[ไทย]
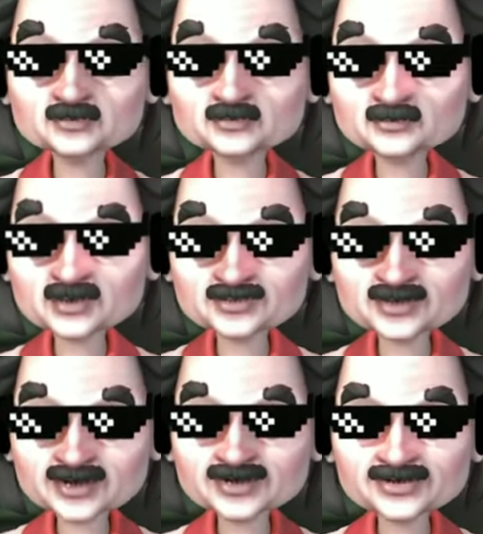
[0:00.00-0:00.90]
มาจ
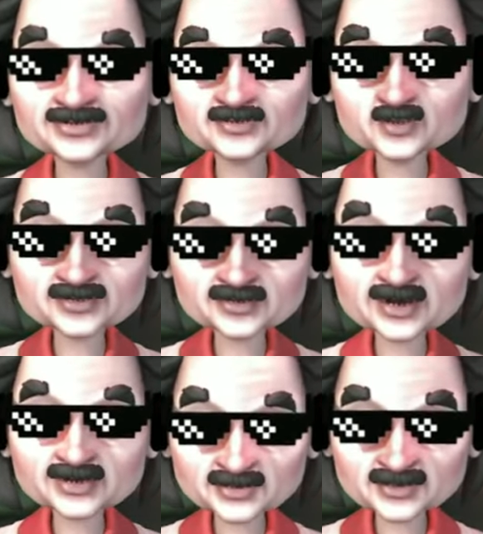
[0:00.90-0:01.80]
ดจบรอบนี้เรา
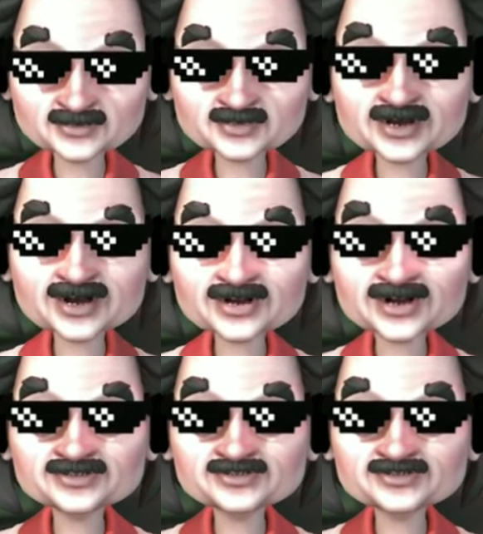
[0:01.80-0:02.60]
ปิดคลิปเลยแล้วกันนะ